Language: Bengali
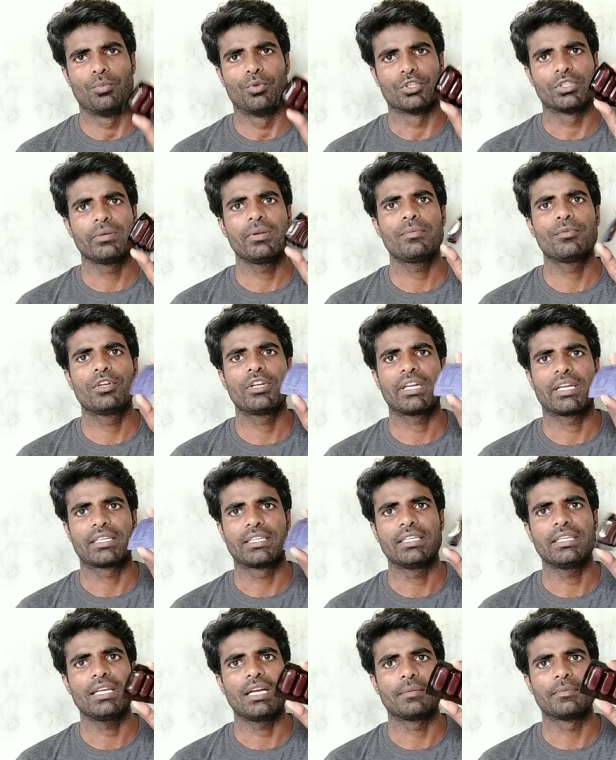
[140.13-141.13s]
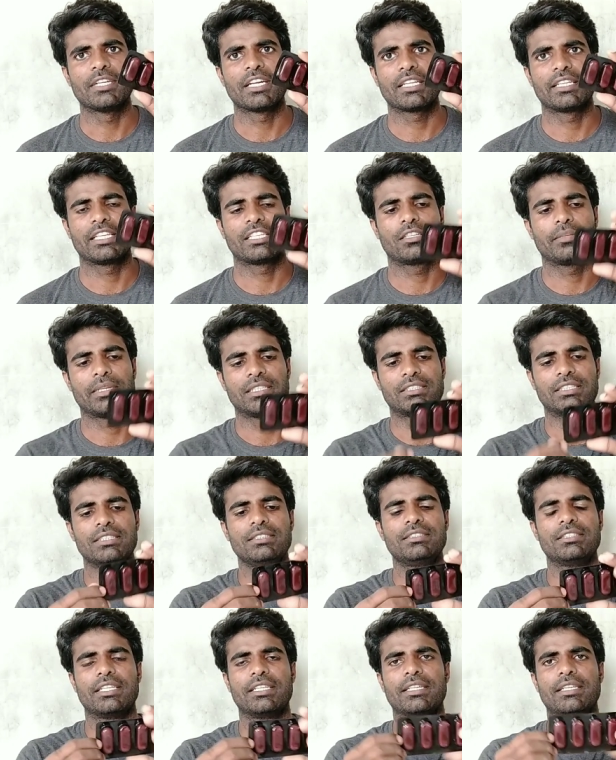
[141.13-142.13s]
প্রথমে বলে রাখি আপনারা দেখতে পাচ্ছেন
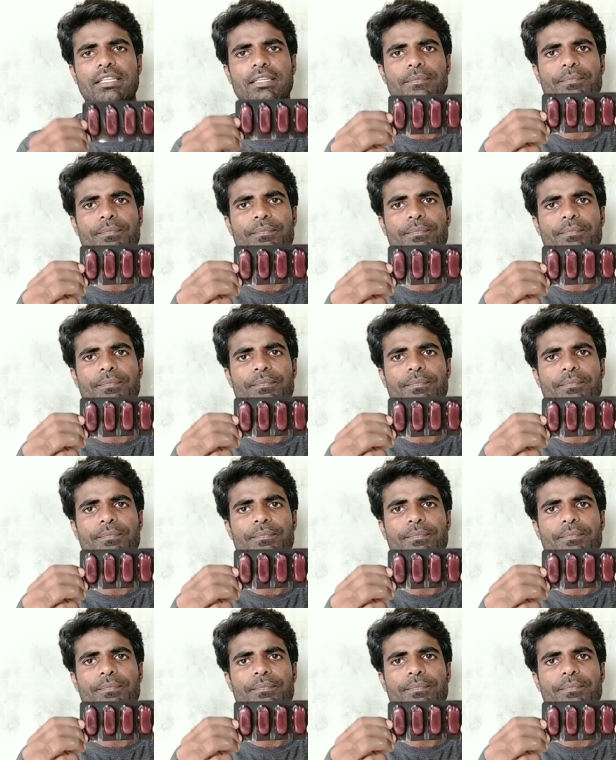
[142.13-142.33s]
যে